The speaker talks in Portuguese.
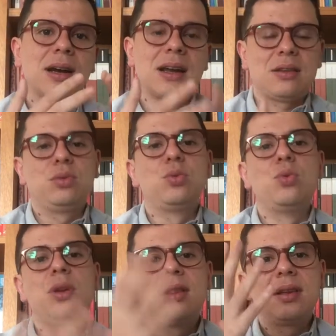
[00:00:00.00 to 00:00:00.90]

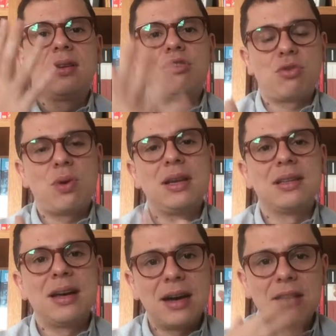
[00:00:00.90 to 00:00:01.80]
gratuita, de
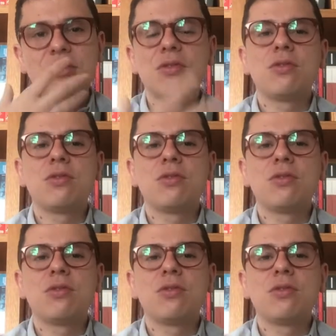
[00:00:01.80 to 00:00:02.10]
qualidade,